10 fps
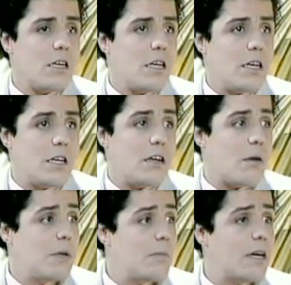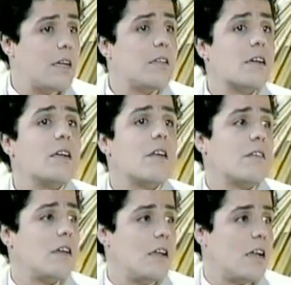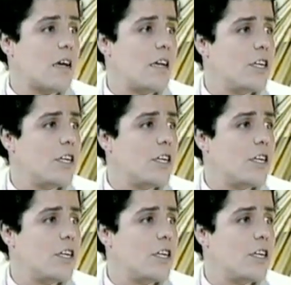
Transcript: eh, la misma gente que ya sale a la calle,